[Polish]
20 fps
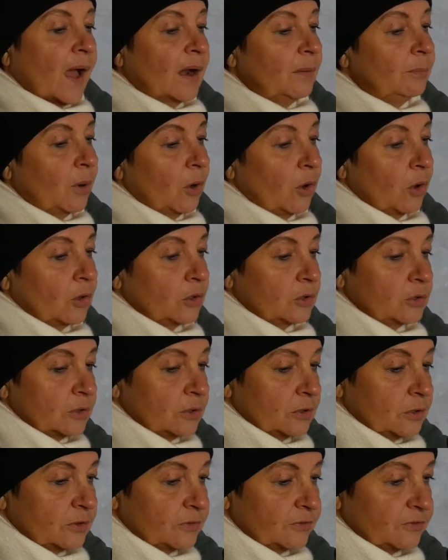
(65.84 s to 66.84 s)
albo
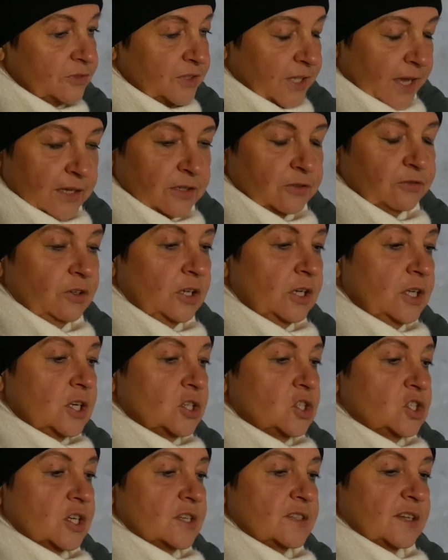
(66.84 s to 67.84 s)
w tej chwili
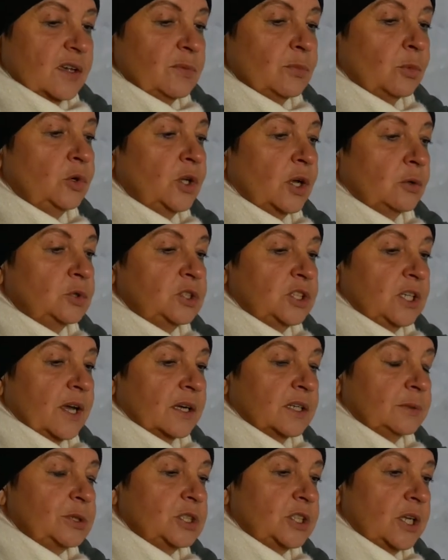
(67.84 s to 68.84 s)
jeszcze zajmują się
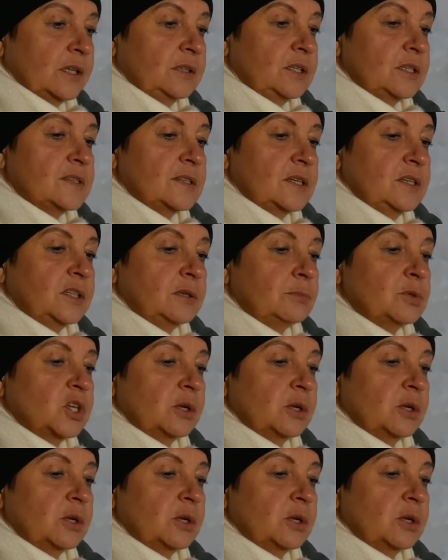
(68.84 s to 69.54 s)
jakimś tradycyjnym